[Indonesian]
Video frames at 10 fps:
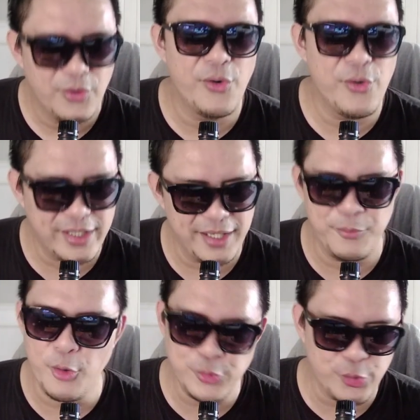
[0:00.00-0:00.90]
Oke, okay,
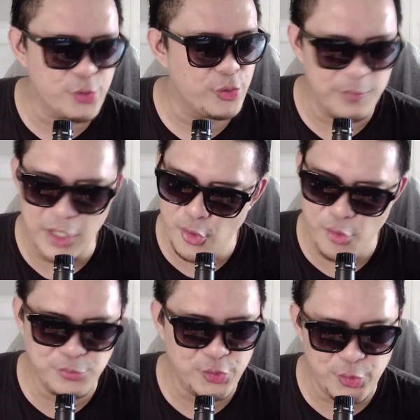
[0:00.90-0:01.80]
belum turun.
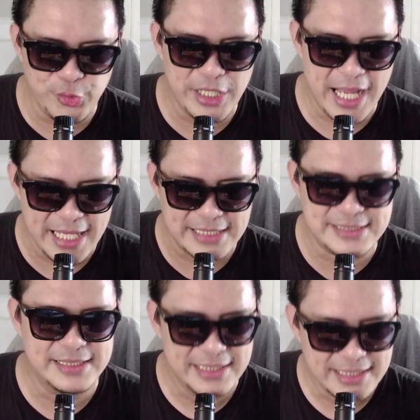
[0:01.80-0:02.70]
Belum turun,
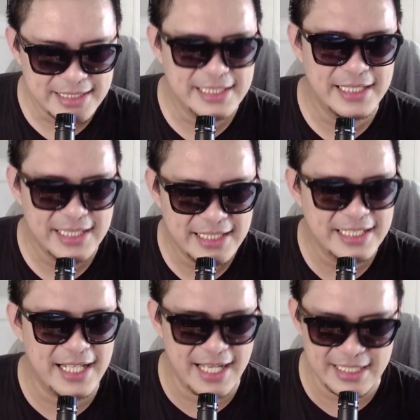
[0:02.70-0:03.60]
guys.
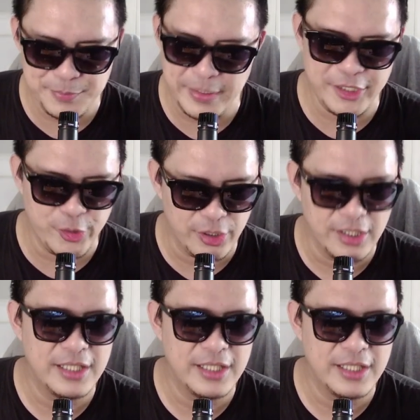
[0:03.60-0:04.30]
Nice, Min Hyuk.